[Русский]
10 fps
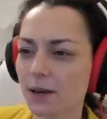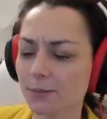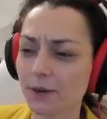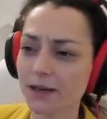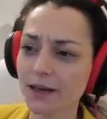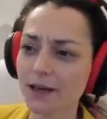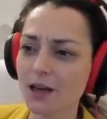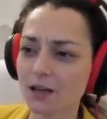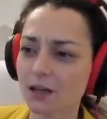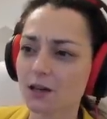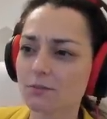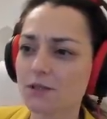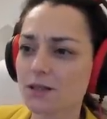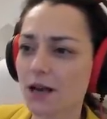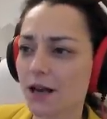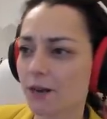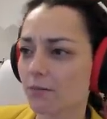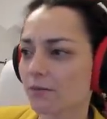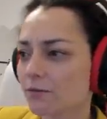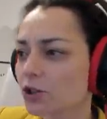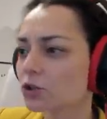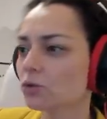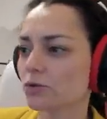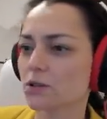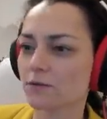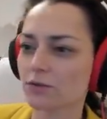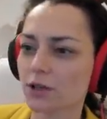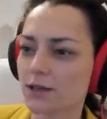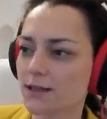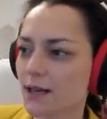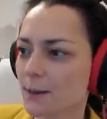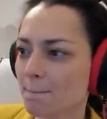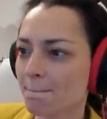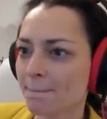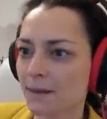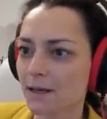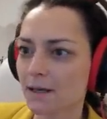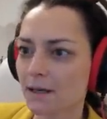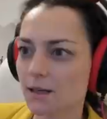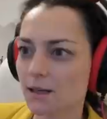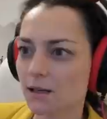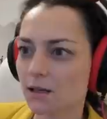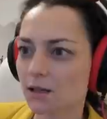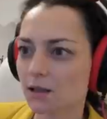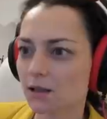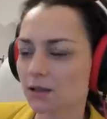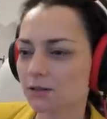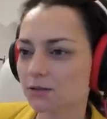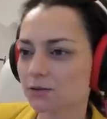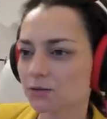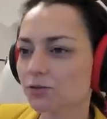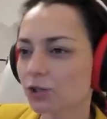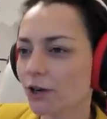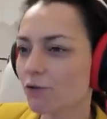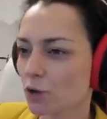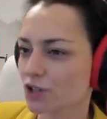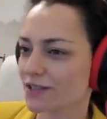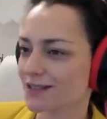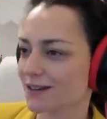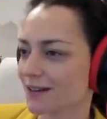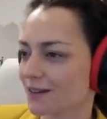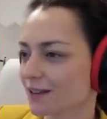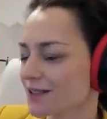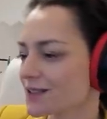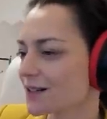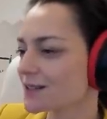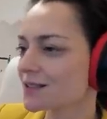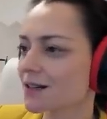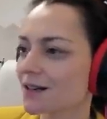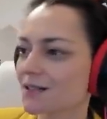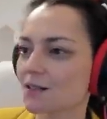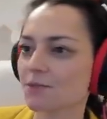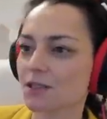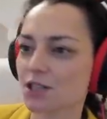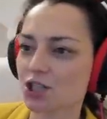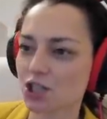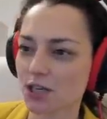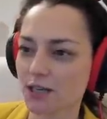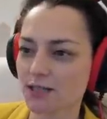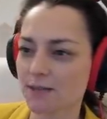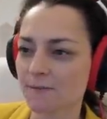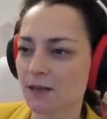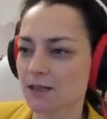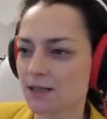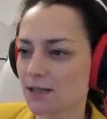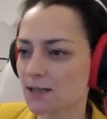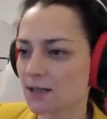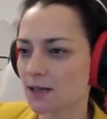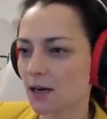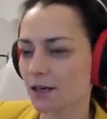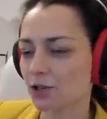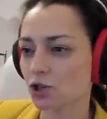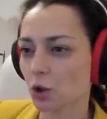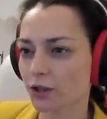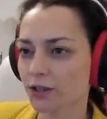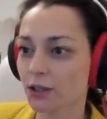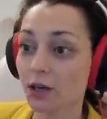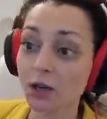полей, и, как мы знаем, вернуть его нельзя, и э, ну, тревожно становилось раз за разом c6. Здесь сыграли черные,